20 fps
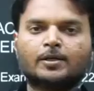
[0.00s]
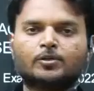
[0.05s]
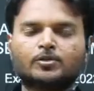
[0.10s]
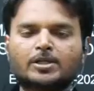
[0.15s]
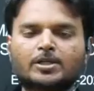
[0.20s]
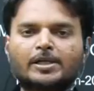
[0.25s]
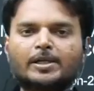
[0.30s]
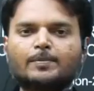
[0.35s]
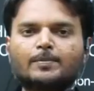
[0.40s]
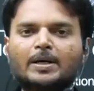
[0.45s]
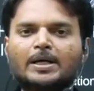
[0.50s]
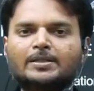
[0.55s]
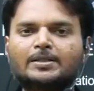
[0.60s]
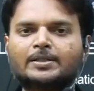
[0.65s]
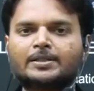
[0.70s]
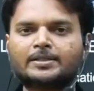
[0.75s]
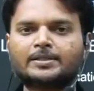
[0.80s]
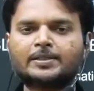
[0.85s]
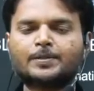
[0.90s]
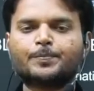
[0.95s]
तो चलिए बात
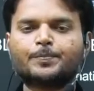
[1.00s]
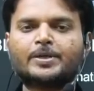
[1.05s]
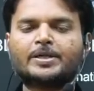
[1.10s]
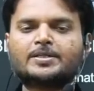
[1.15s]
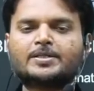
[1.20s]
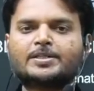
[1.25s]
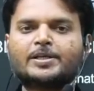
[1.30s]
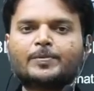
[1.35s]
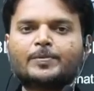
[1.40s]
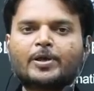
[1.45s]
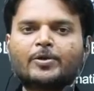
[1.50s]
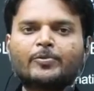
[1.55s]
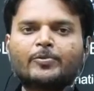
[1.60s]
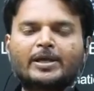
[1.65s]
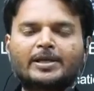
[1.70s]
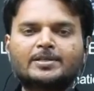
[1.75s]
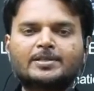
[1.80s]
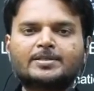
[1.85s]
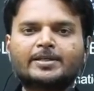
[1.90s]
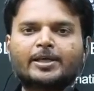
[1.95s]
करते हैं पीएससी में
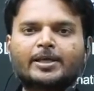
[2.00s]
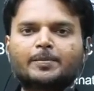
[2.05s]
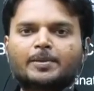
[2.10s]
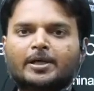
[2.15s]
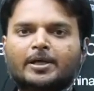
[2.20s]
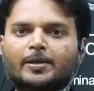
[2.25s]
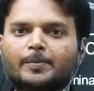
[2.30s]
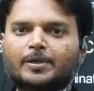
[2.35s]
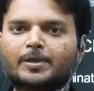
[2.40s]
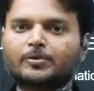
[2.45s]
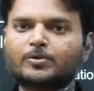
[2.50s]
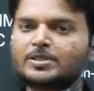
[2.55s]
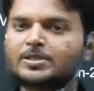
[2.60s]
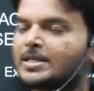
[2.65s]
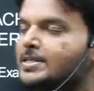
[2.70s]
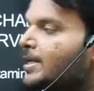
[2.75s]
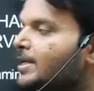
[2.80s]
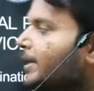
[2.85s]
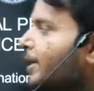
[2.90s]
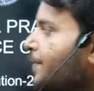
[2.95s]
वैकेंसी के बारे में तो
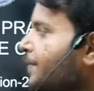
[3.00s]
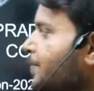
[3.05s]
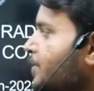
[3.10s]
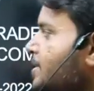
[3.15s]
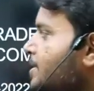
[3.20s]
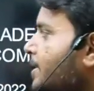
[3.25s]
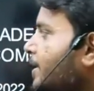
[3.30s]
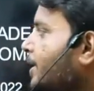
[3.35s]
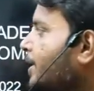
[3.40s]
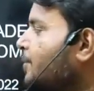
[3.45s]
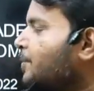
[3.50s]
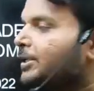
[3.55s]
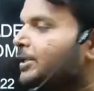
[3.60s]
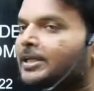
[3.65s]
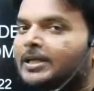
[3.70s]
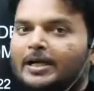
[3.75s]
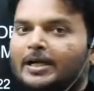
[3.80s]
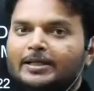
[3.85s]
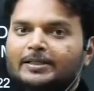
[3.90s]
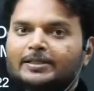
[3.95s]
जैसा कि आपको स्क्रीन पे
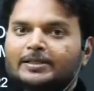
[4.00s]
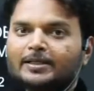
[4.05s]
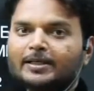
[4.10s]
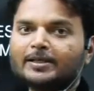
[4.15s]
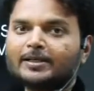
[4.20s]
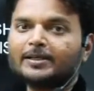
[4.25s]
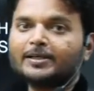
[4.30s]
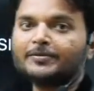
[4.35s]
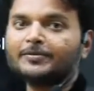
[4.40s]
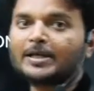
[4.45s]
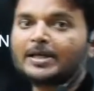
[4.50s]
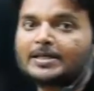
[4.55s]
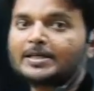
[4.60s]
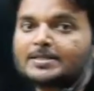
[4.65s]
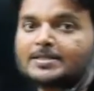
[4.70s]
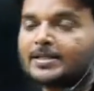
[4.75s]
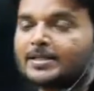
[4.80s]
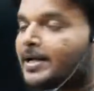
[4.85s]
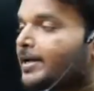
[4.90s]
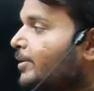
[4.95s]
दिखाई दे रहा है ये
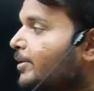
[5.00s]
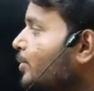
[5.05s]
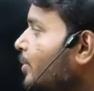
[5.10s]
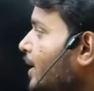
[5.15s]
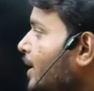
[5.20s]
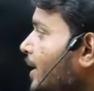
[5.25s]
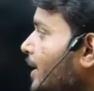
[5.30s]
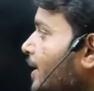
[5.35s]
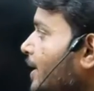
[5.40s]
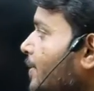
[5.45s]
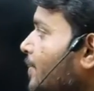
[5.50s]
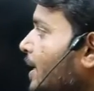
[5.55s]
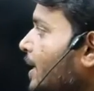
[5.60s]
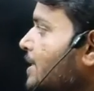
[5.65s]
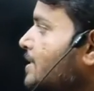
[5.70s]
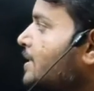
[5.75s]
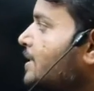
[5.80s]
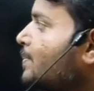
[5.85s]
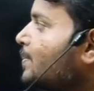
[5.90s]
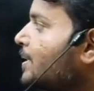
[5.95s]
वैकेंसी आया हुआ है
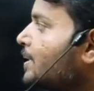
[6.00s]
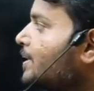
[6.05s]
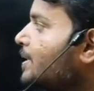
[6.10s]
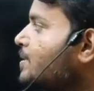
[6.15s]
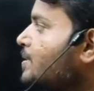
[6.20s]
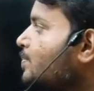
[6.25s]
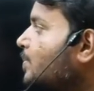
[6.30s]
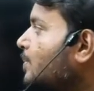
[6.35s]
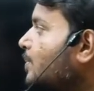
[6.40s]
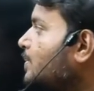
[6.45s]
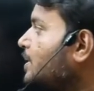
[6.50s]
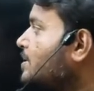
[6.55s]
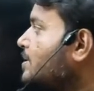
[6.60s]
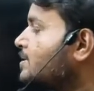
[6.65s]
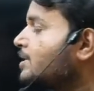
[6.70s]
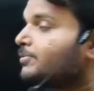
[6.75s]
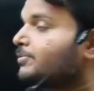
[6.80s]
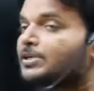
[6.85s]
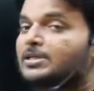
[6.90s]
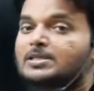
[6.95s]
हिमाचल प्रदेश पब्लिक
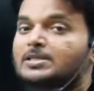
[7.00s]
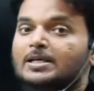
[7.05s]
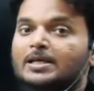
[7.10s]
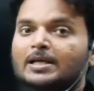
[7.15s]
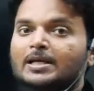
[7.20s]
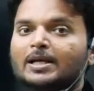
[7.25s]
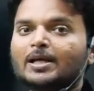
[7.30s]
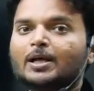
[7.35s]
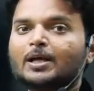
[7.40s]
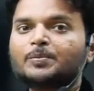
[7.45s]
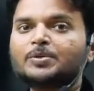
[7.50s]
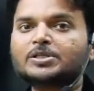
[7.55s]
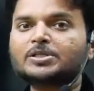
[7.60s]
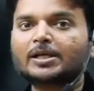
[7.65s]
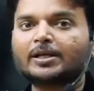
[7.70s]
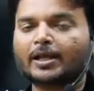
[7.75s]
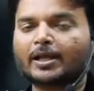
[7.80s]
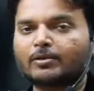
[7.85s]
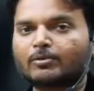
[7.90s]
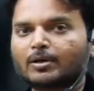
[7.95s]
सर्विस
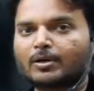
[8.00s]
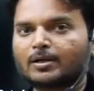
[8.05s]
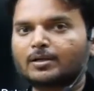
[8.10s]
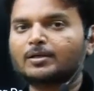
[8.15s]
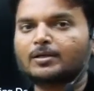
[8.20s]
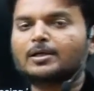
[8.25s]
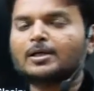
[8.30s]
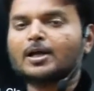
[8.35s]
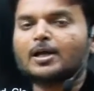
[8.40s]
कमीशन के द्वारा